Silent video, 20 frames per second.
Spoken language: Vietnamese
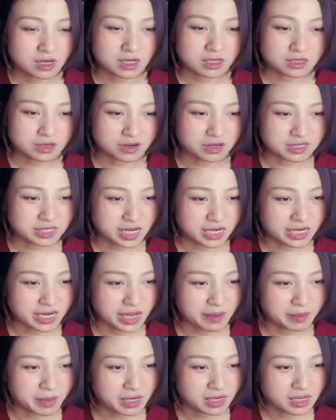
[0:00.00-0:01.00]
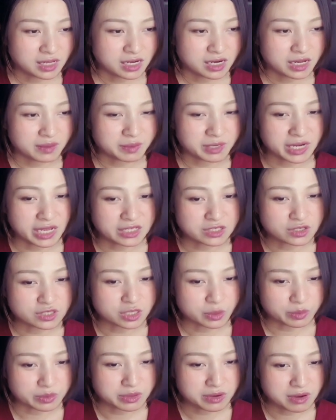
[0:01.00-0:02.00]
thời gian nháy mắt lại bị đánh cho
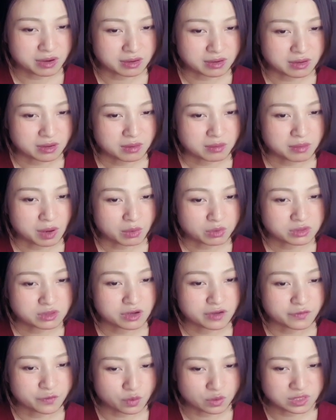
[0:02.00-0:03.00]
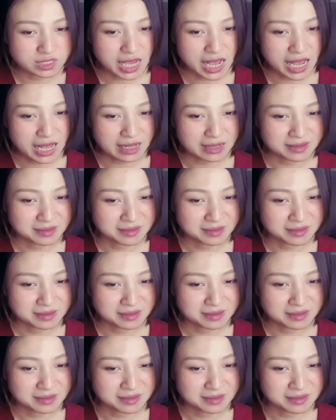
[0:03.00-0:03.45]
trọng thương máu tươi phun ra